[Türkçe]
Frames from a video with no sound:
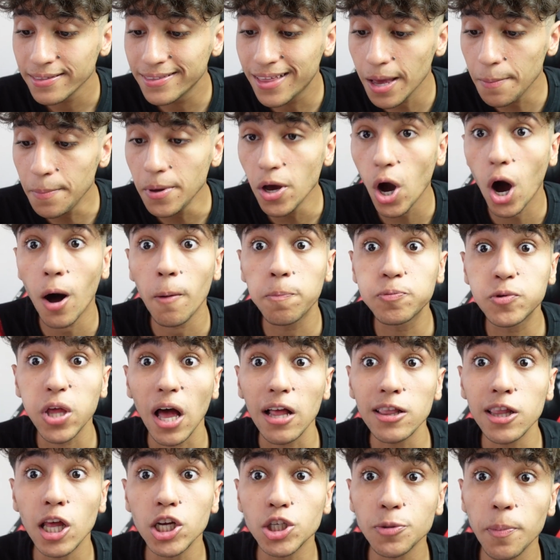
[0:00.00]
Demi
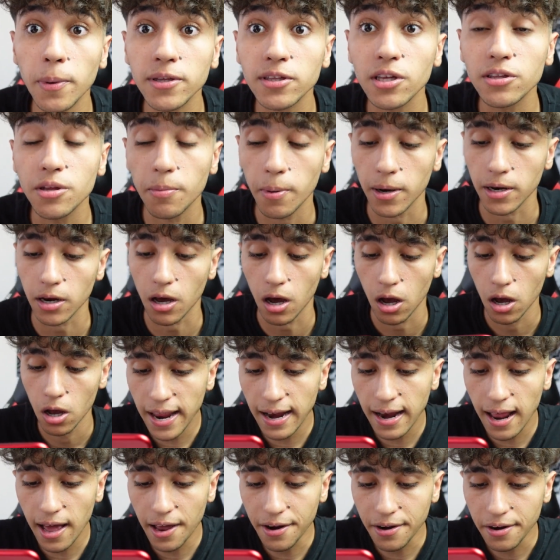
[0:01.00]
aptallaşma dedi bana.
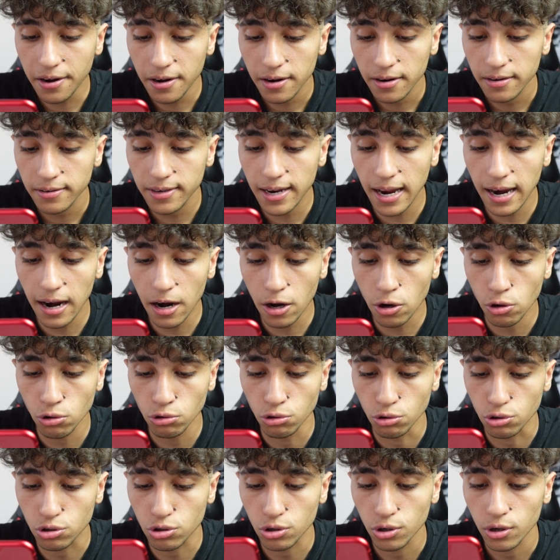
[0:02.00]
Neler neler
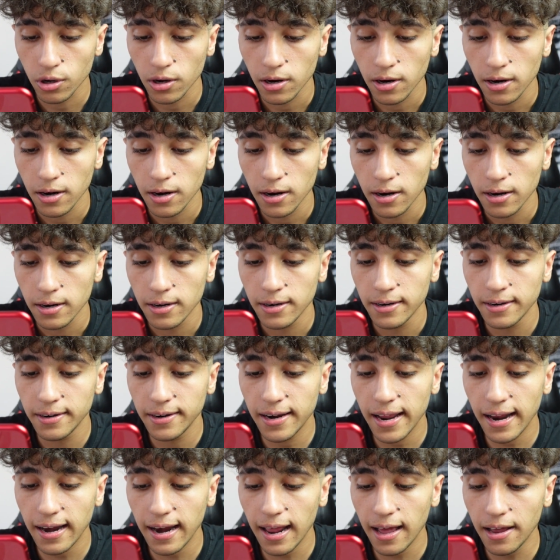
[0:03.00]
olur?
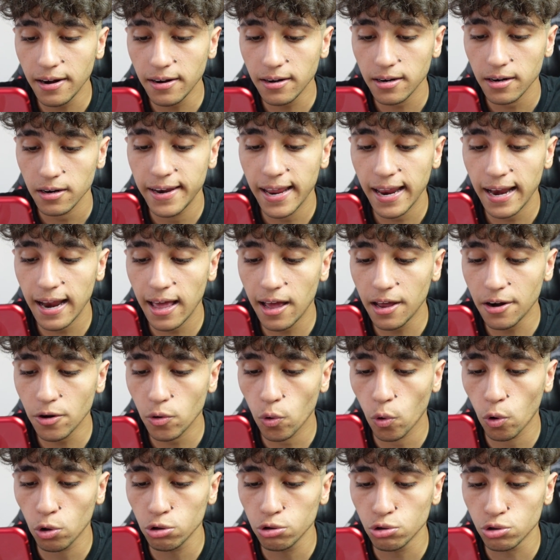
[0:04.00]
Neler neler
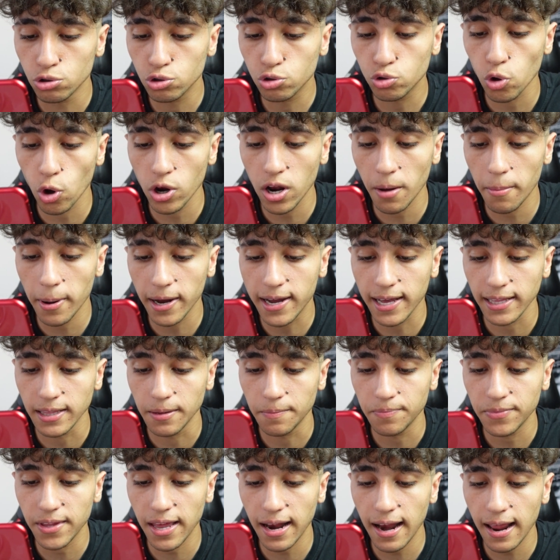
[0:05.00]
olur söyle
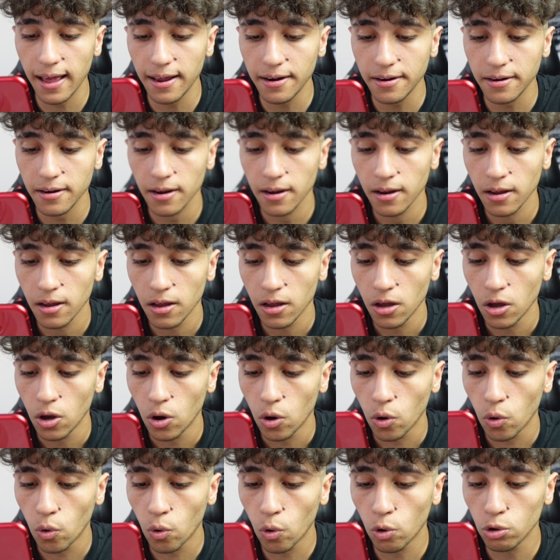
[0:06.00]
bakalım. Neler
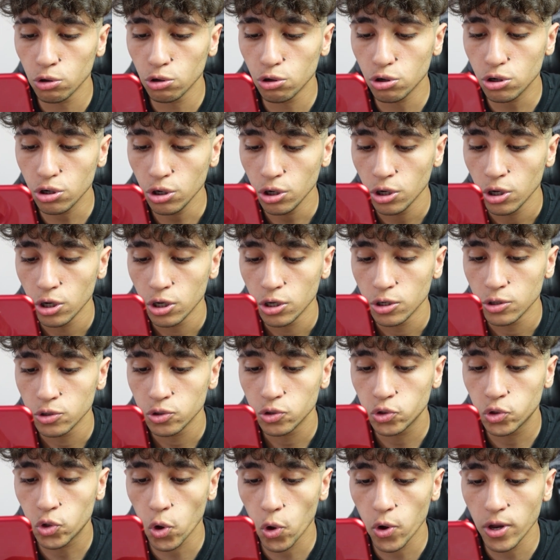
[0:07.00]
olur
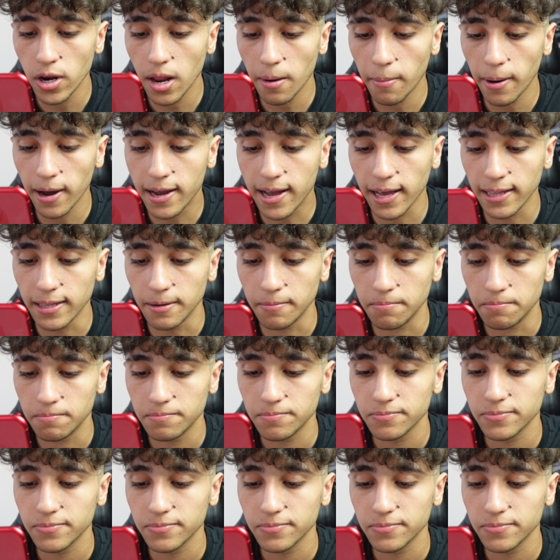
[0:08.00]
söyle bakalım.